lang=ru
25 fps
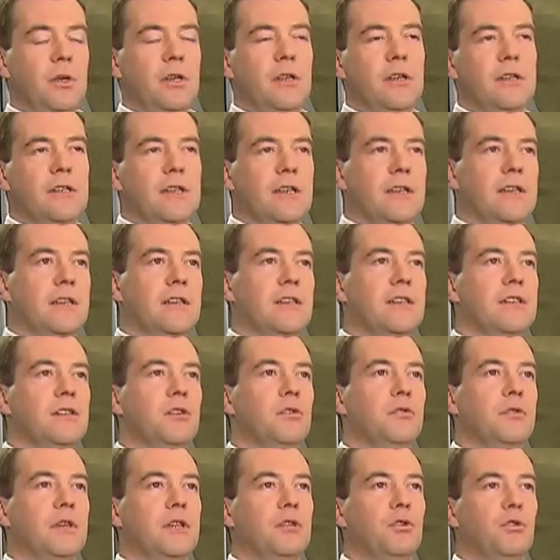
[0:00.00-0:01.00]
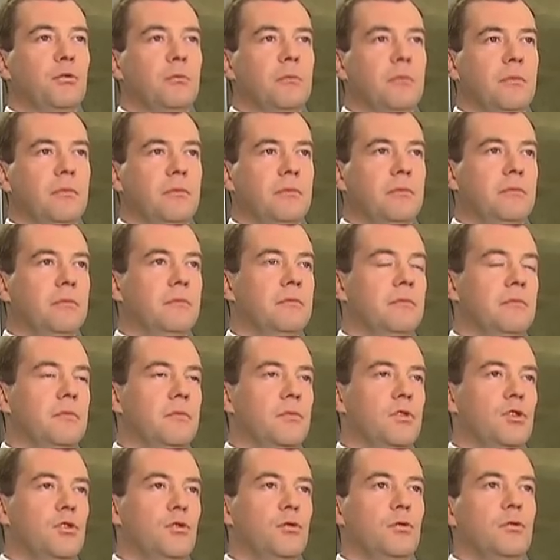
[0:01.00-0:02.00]
Теперь несколько слов о том,
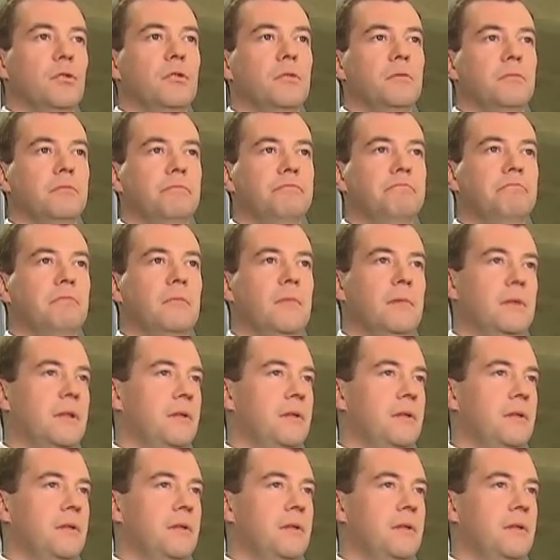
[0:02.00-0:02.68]
что